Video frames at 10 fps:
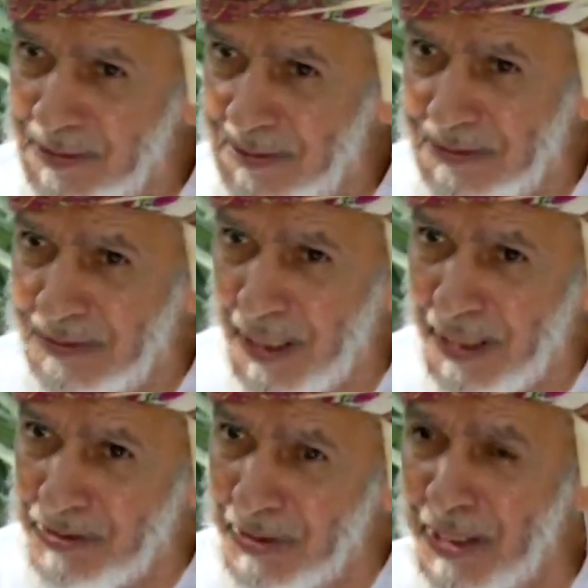
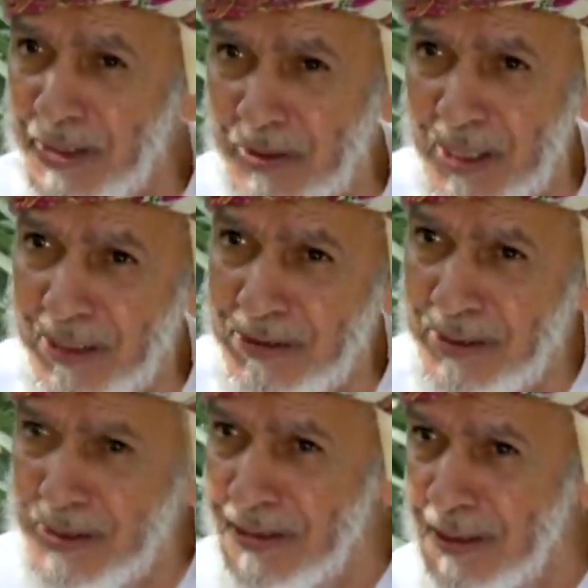واحد وهذا واحد
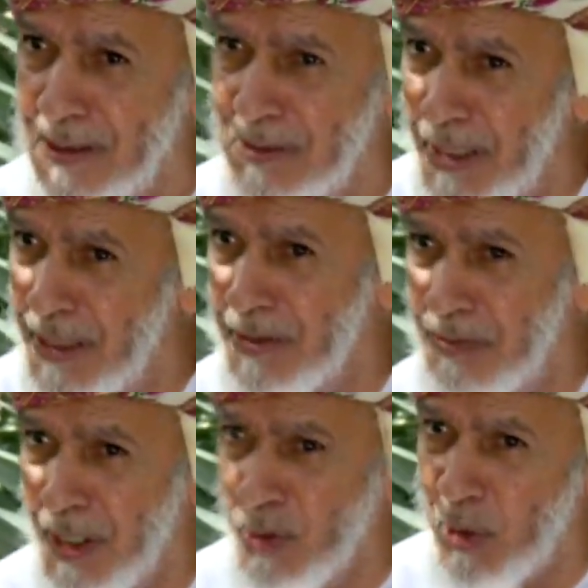وهذا
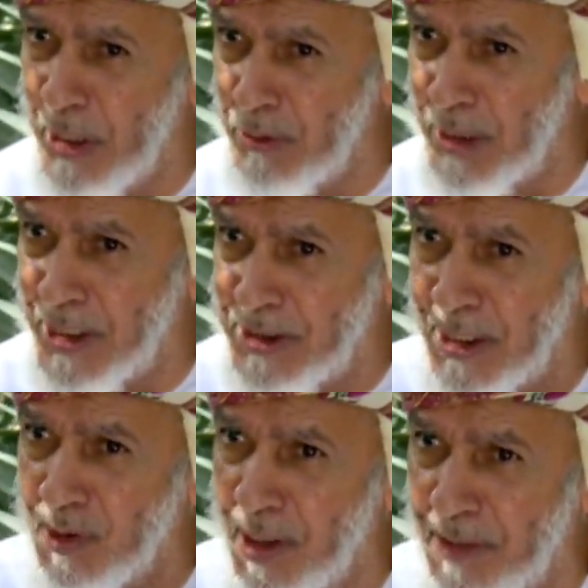واحد وهذا واحد
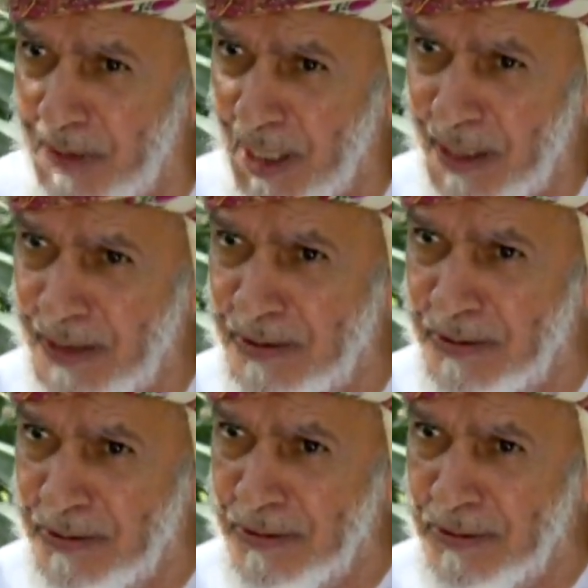صاروا أربعة
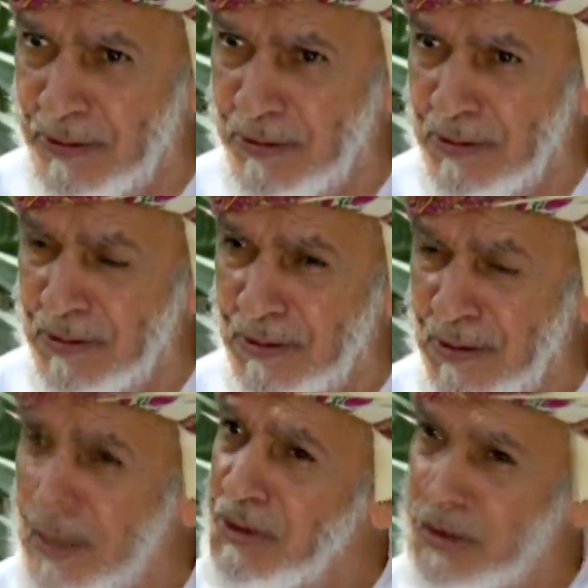
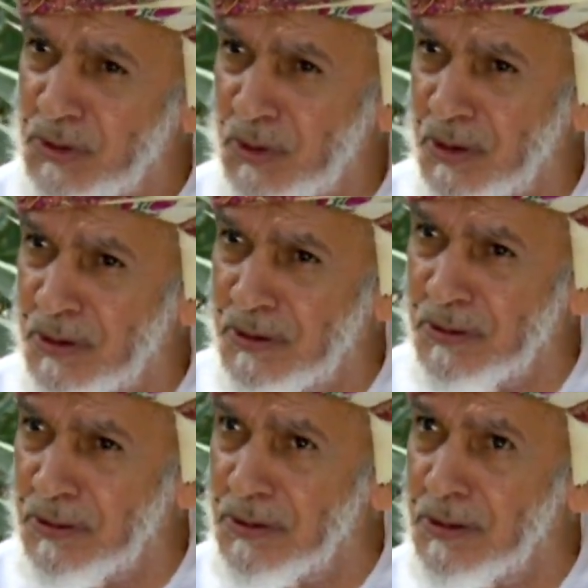قصصوه
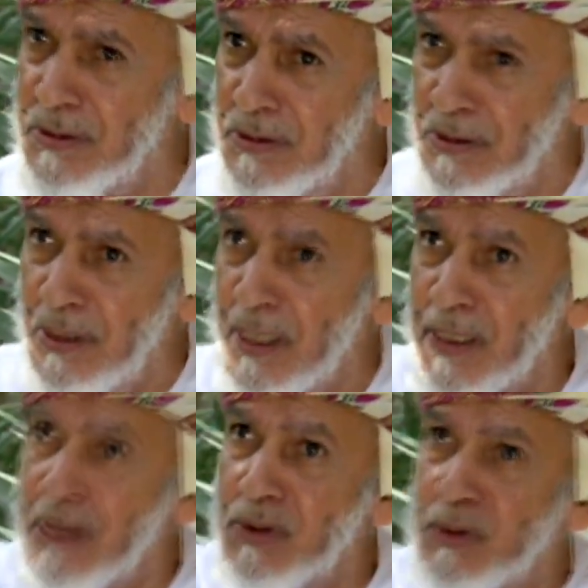هذا
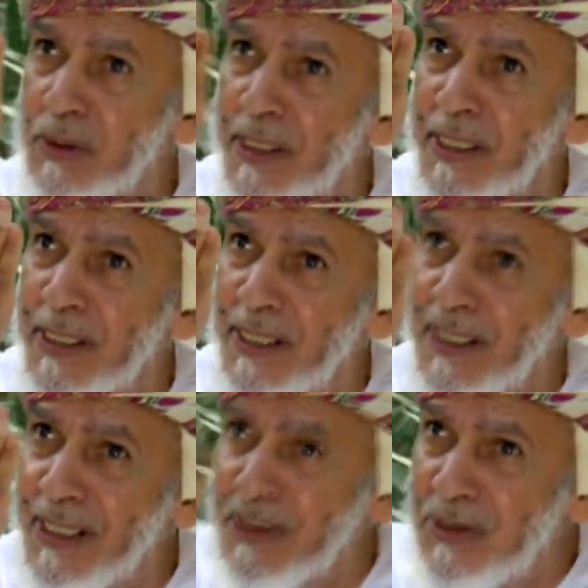يقصون عليه
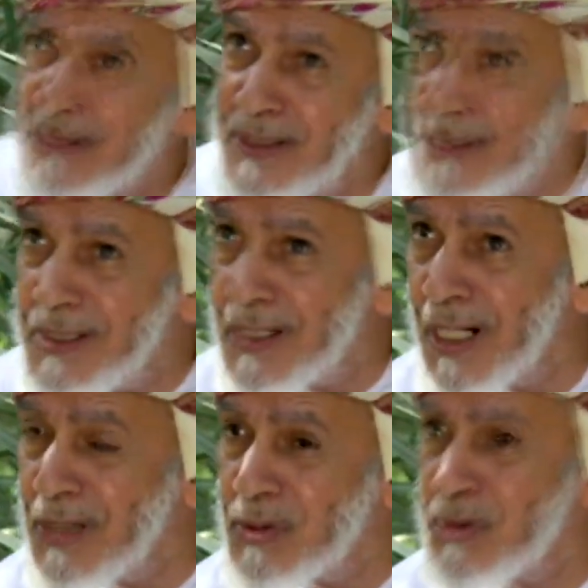هناك
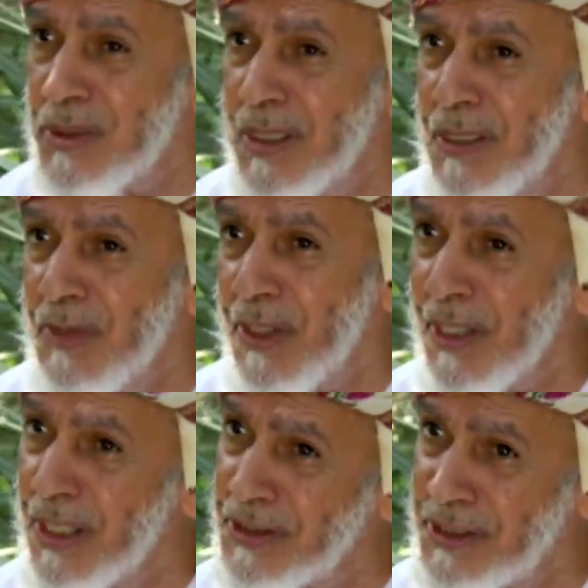يقايسون
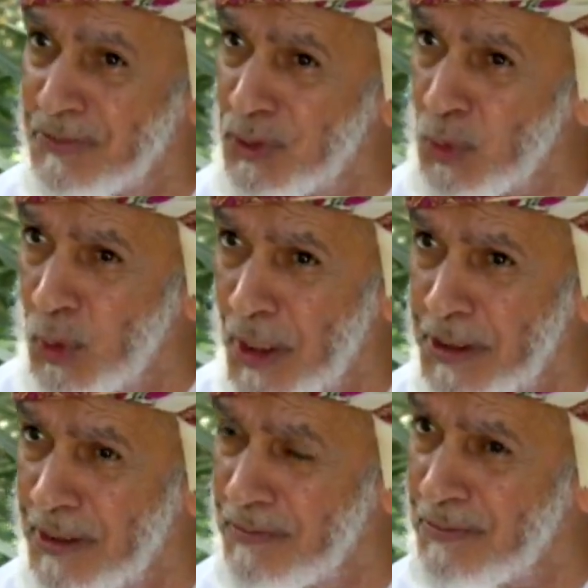المعراض كم طوله
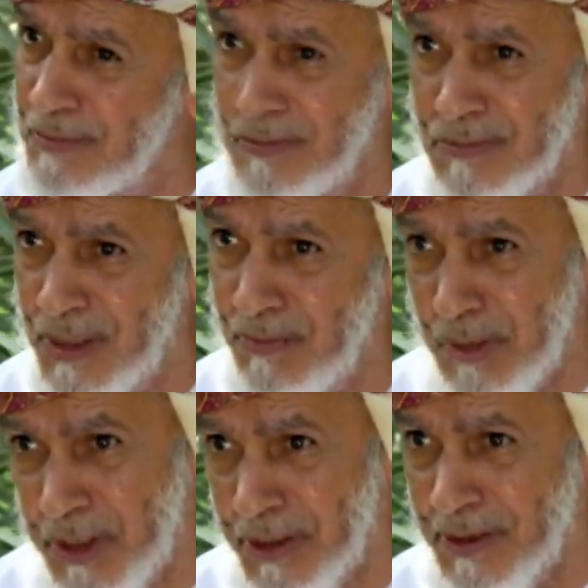كم كم
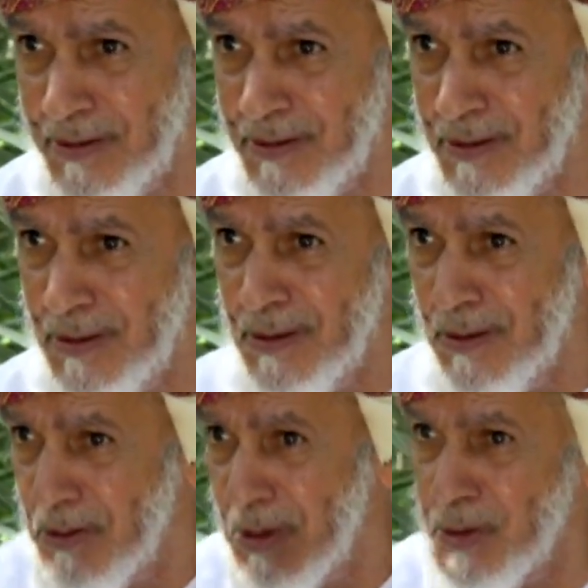متر
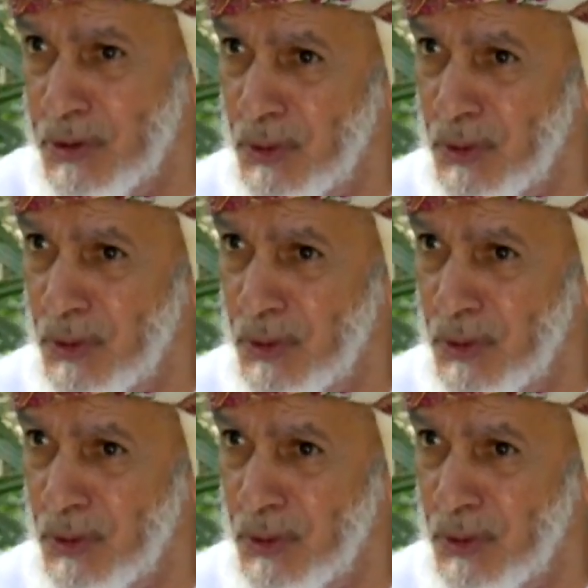وقصوه